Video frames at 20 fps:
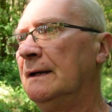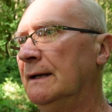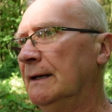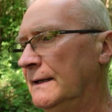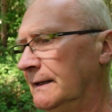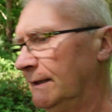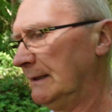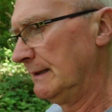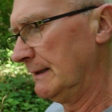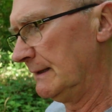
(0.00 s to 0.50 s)
yy,
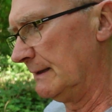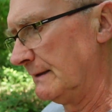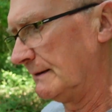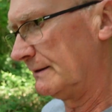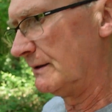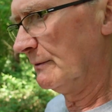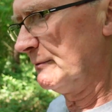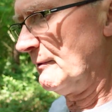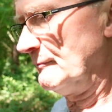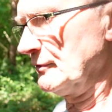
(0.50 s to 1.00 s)

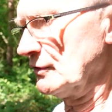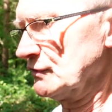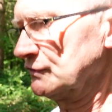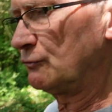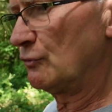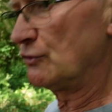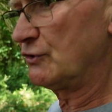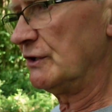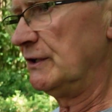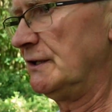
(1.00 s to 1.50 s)
go po
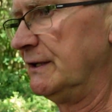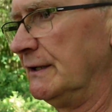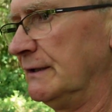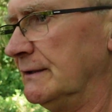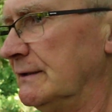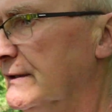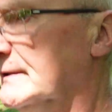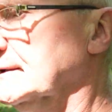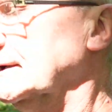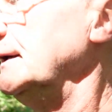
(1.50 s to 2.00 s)
prostu uczyli.
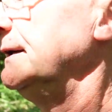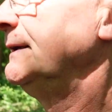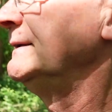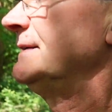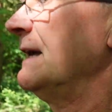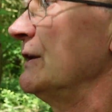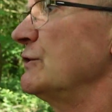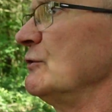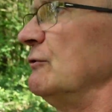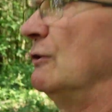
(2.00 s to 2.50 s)
I
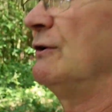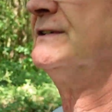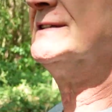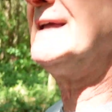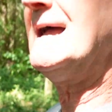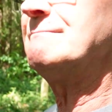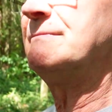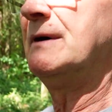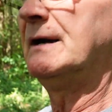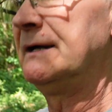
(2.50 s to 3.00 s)
zaczął on
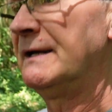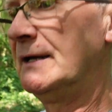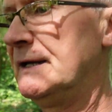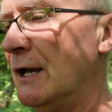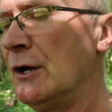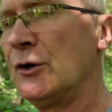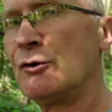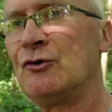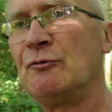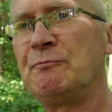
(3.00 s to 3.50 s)
sam
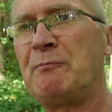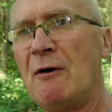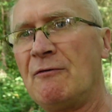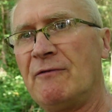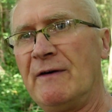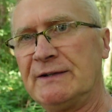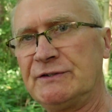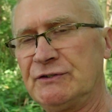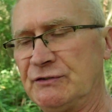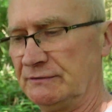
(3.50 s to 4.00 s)

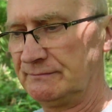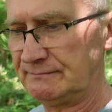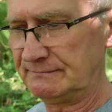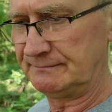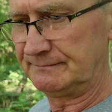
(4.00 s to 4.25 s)
kupować